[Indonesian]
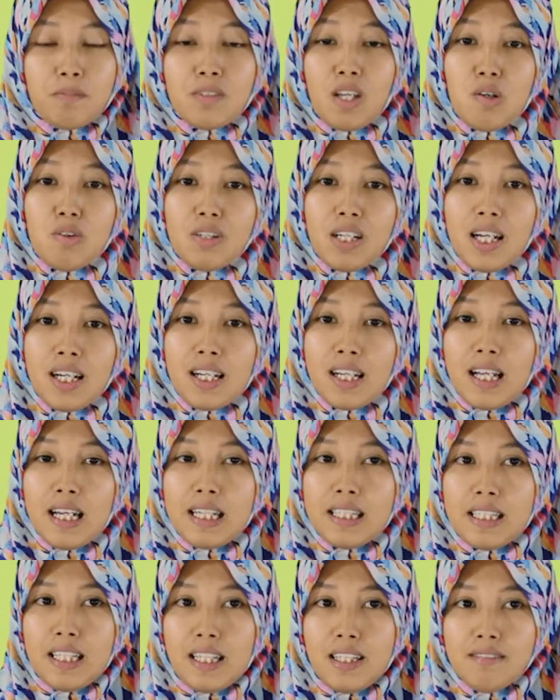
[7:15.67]
Tahukah
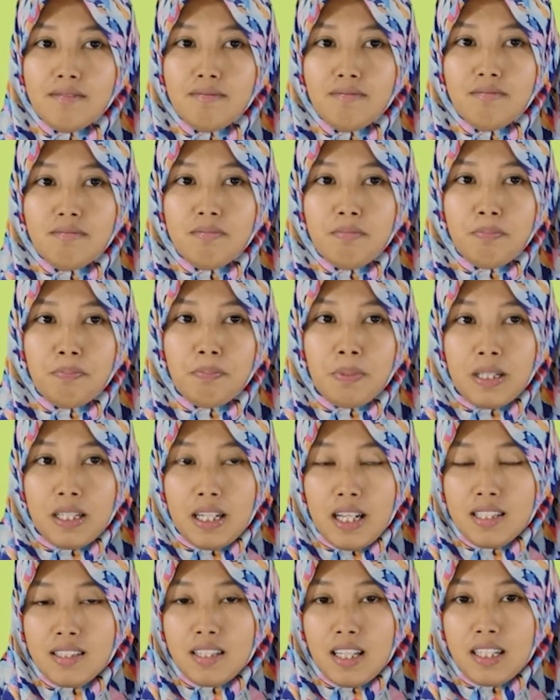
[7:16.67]
kalian,
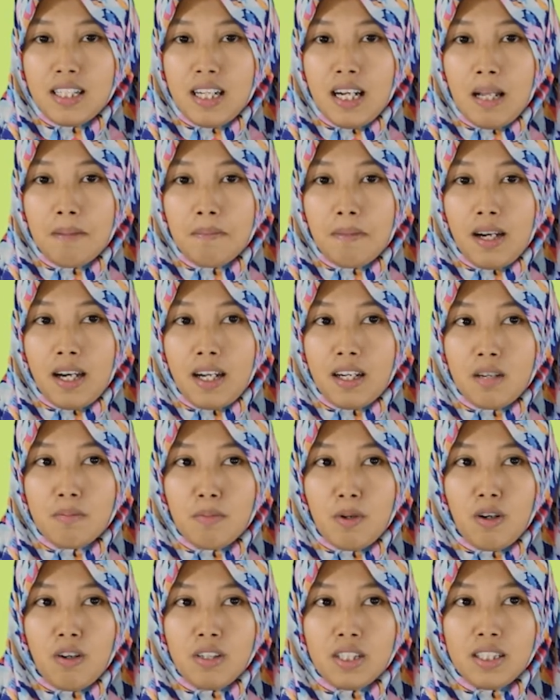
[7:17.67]
beras adalah makanan
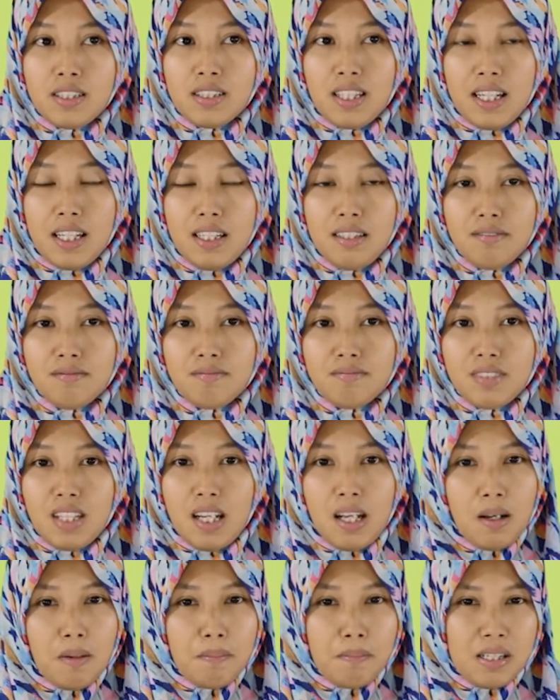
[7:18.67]
pokok kita?
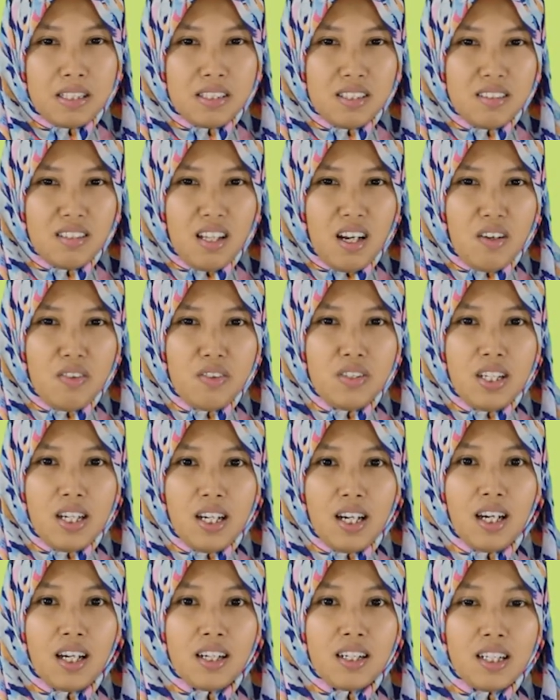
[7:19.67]
Pasti tahu
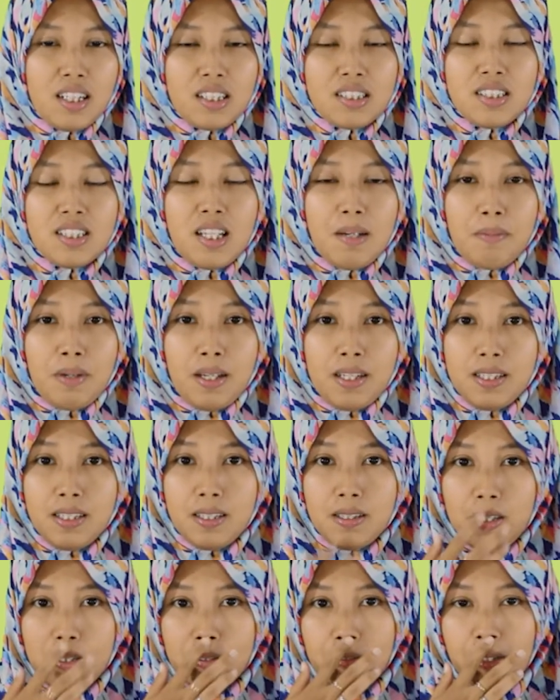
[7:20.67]
ya, karena setiap hari
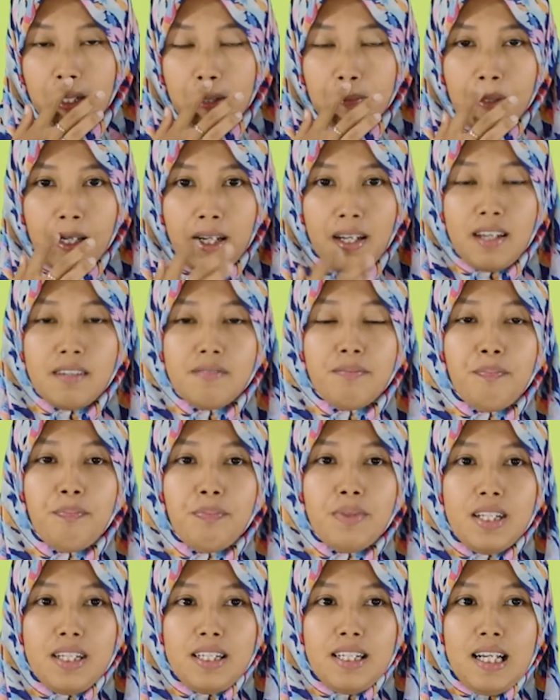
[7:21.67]
kita juga makan
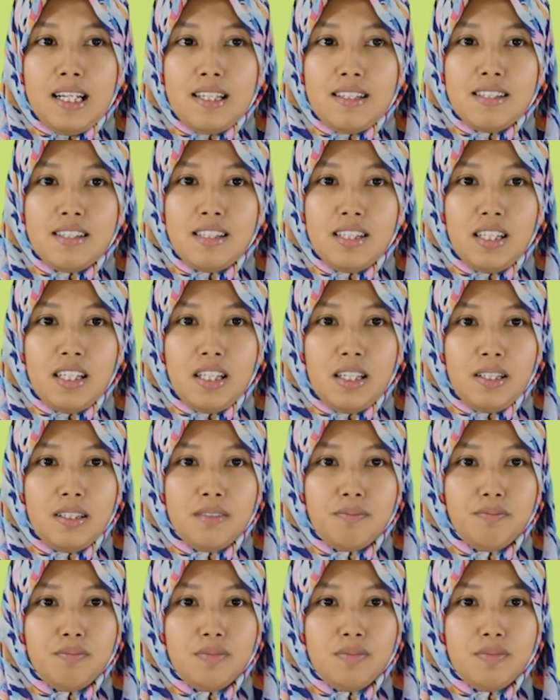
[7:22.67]
nasi.